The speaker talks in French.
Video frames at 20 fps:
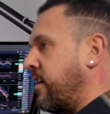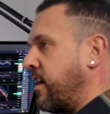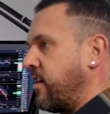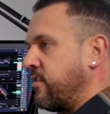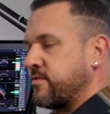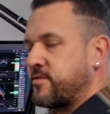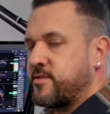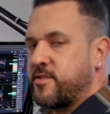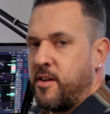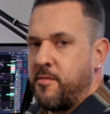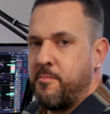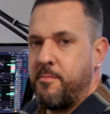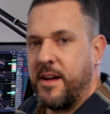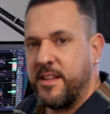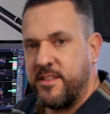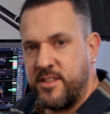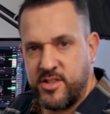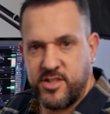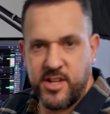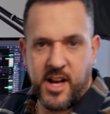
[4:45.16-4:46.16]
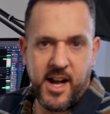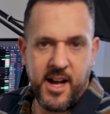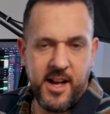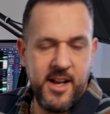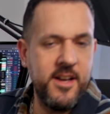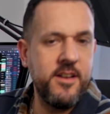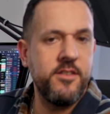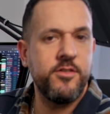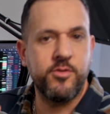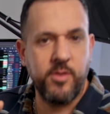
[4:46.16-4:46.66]
voir ensemble, bah déjà,
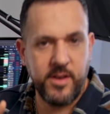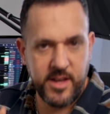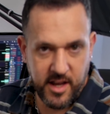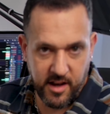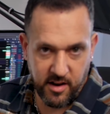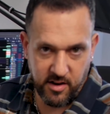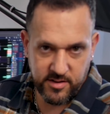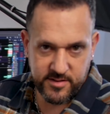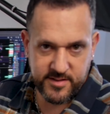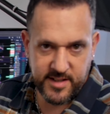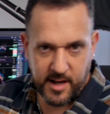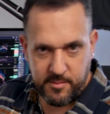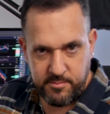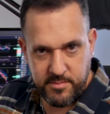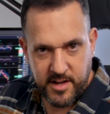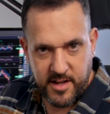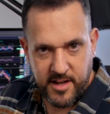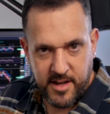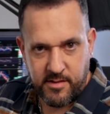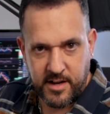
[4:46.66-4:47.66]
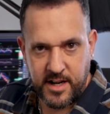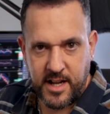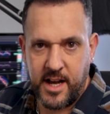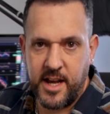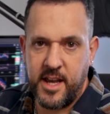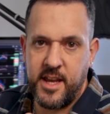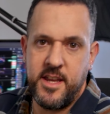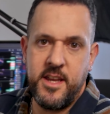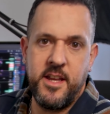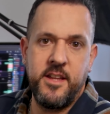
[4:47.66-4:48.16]
soyez rentable.
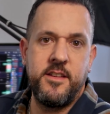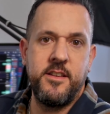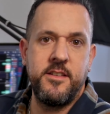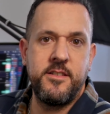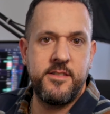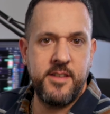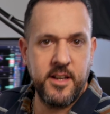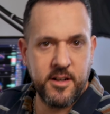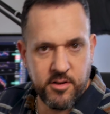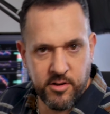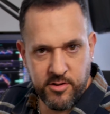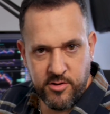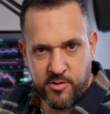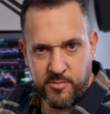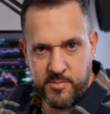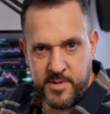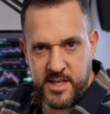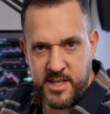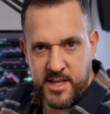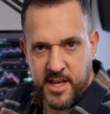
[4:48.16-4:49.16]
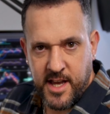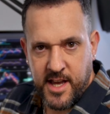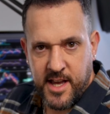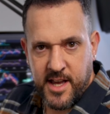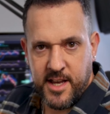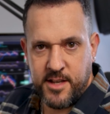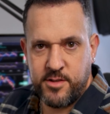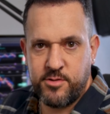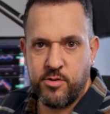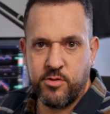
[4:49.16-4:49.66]
Voilà, ayez des économies
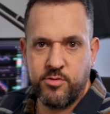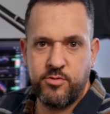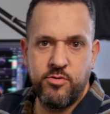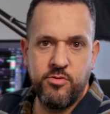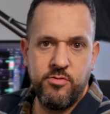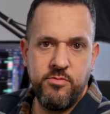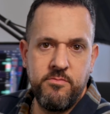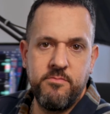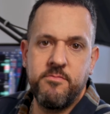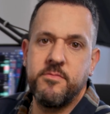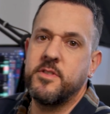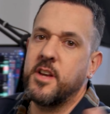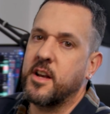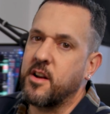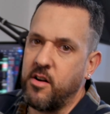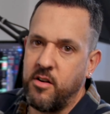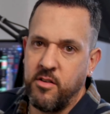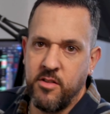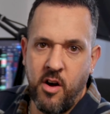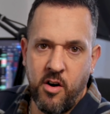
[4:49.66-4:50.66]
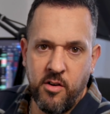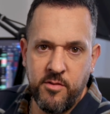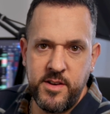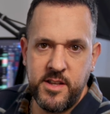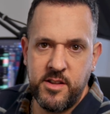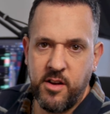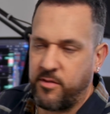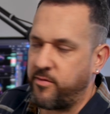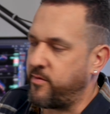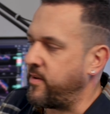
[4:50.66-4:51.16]
et surtout, c'est quand on a
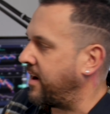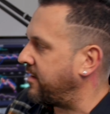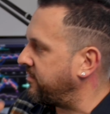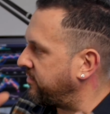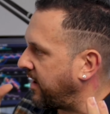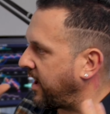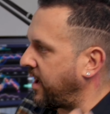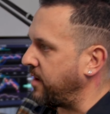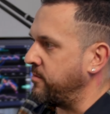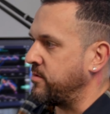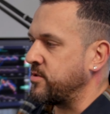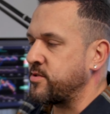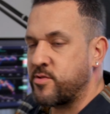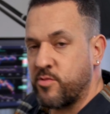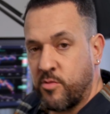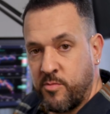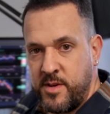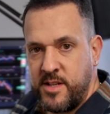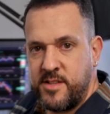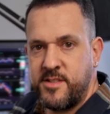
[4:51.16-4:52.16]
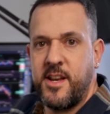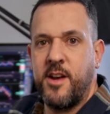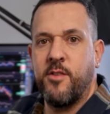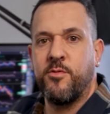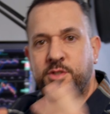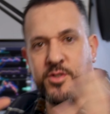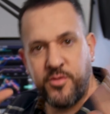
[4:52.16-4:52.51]
envie d'en faire vraiment son métier, on